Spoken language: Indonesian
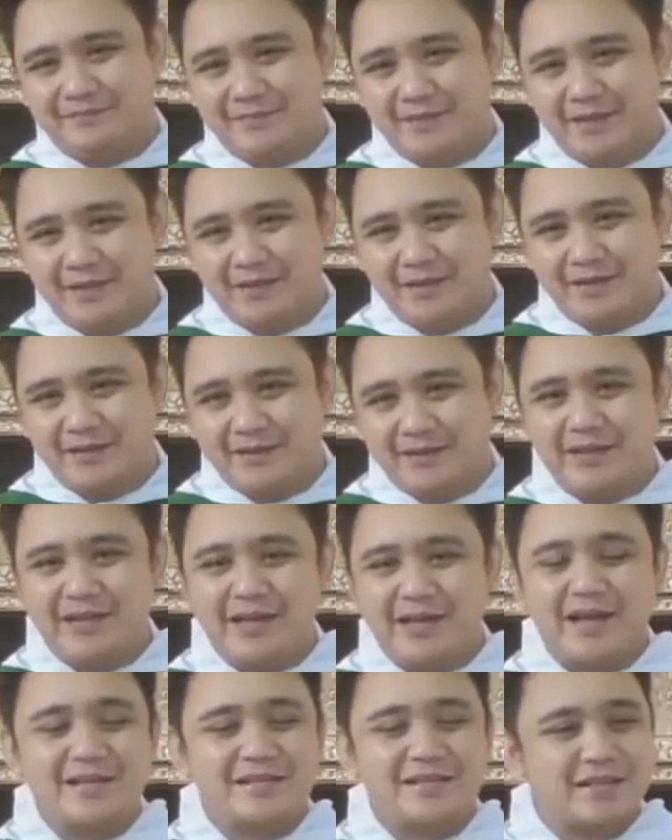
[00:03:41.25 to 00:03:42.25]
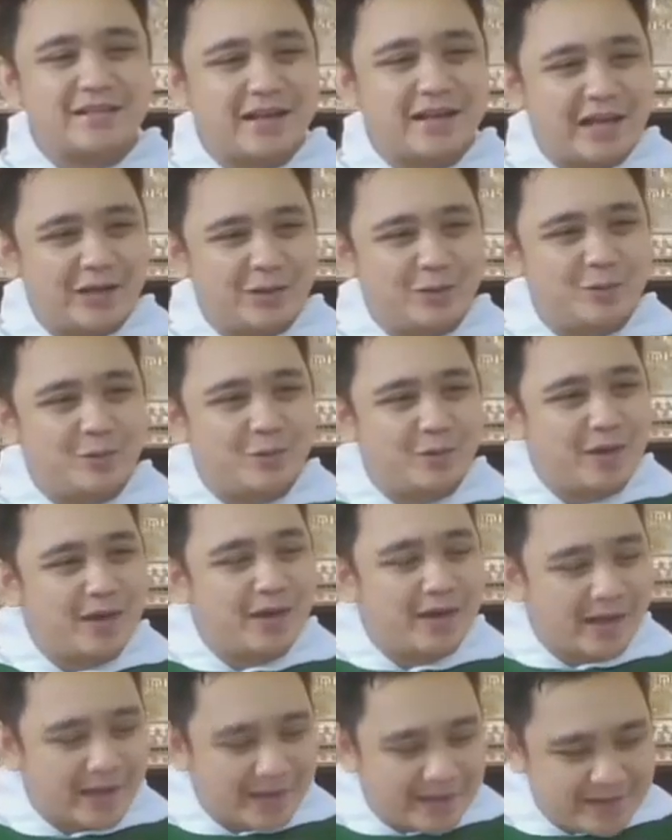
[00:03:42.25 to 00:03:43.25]
Tidak selalu
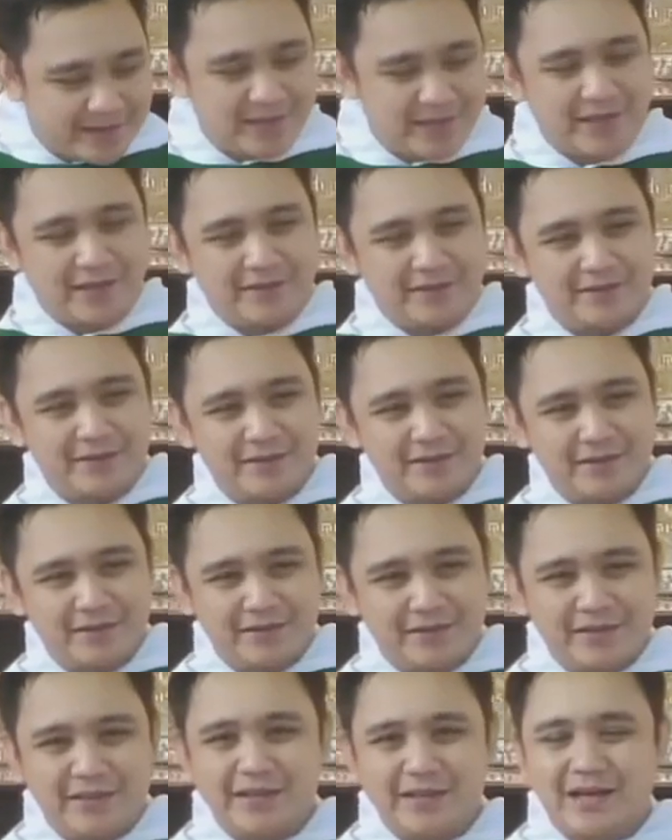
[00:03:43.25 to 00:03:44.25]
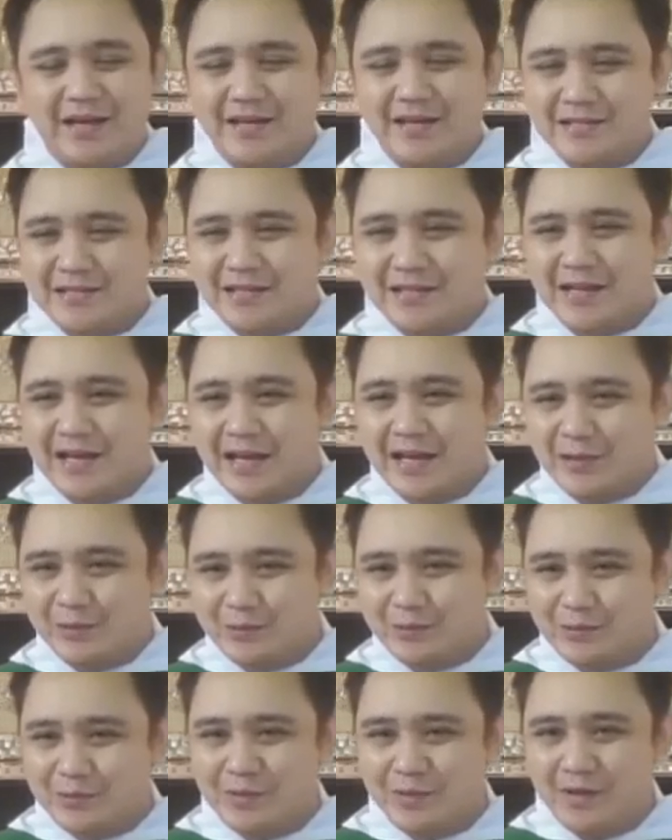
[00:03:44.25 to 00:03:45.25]
kerja, tidak
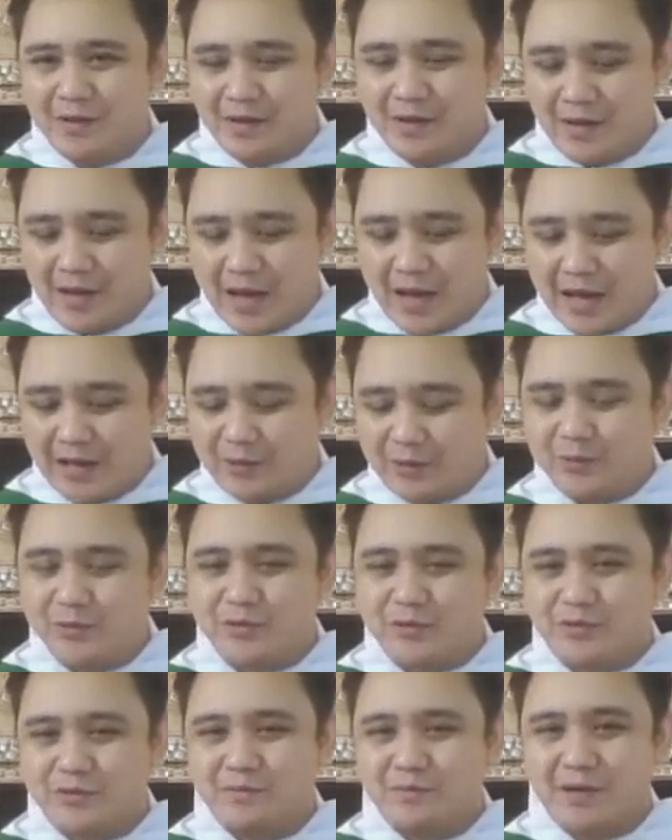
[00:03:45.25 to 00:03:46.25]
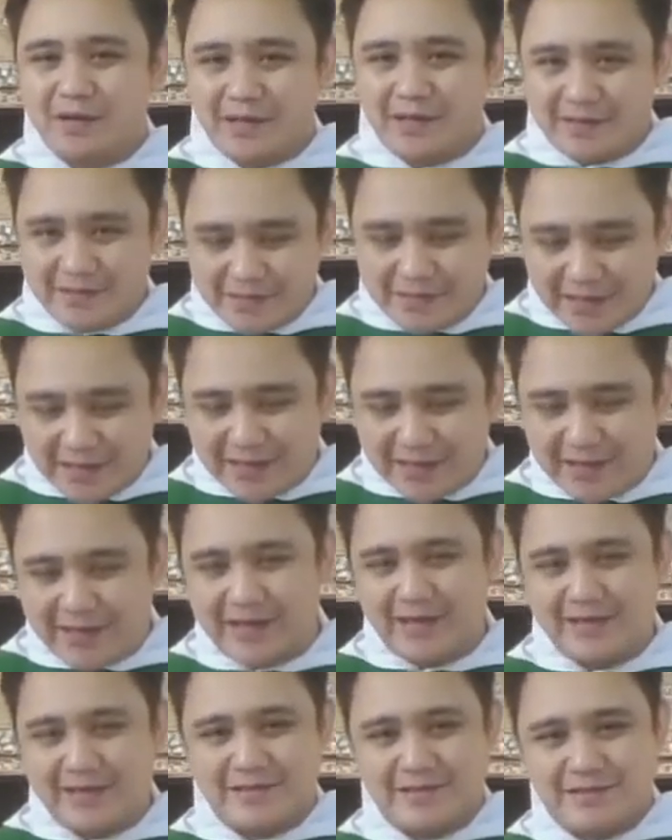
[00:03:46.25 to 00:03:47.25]
selalu harus bekerja
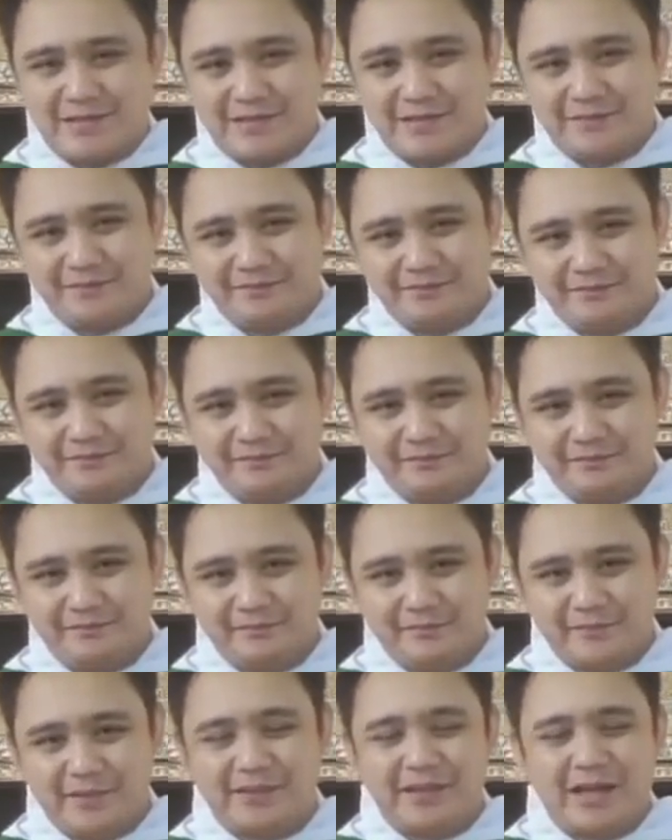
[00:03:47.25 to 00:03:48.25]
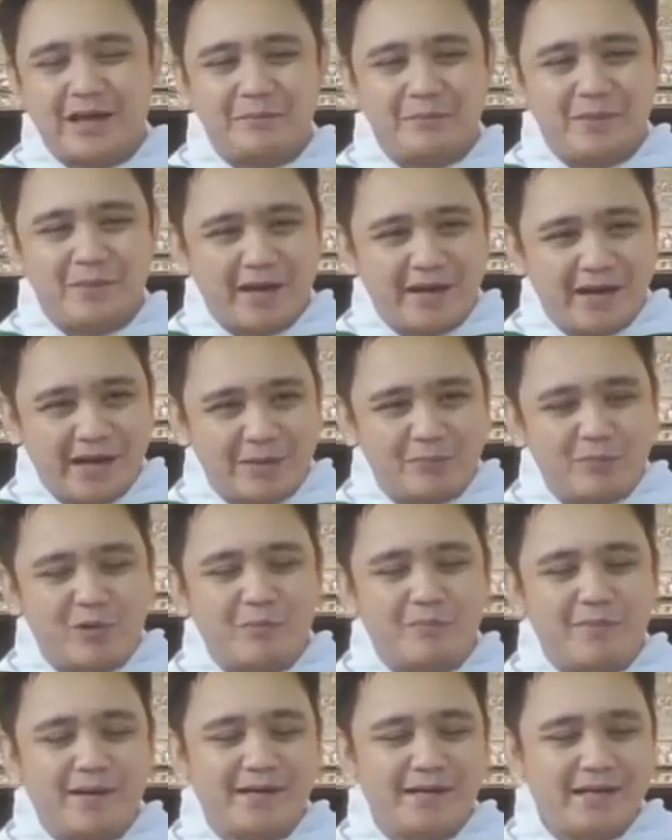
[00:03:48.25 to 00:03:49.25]
keras tetapi ada
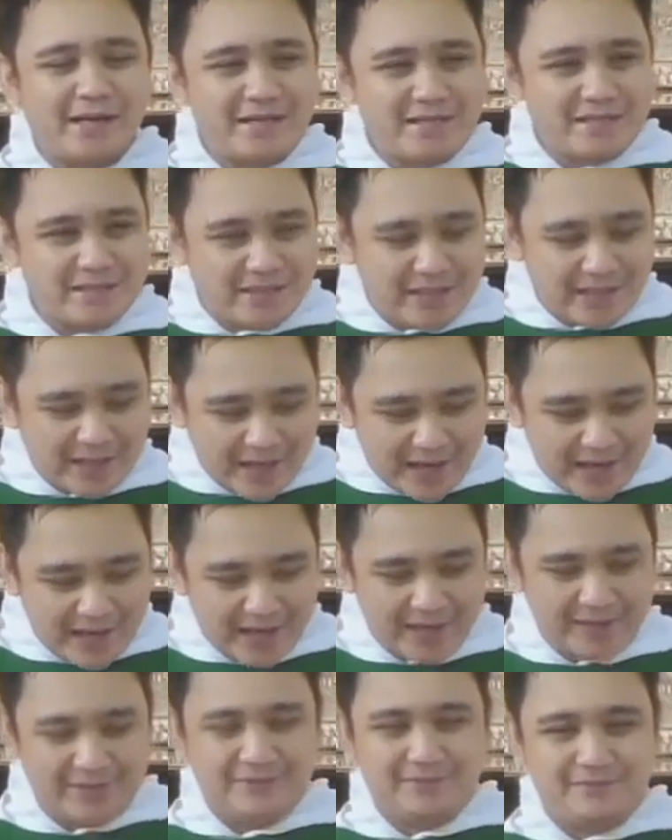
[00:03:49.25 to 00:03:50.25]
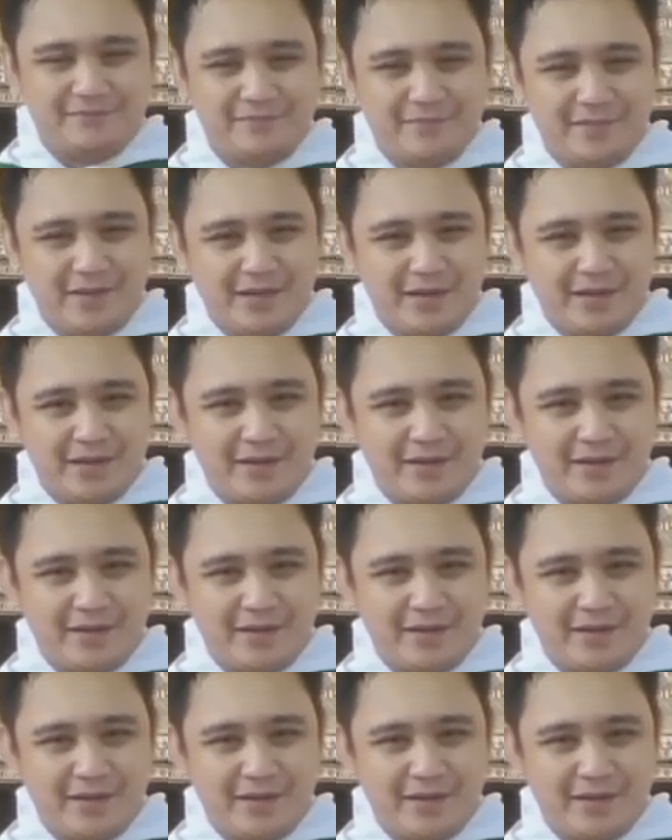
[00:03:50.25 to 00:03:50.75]
momen istirahat ya.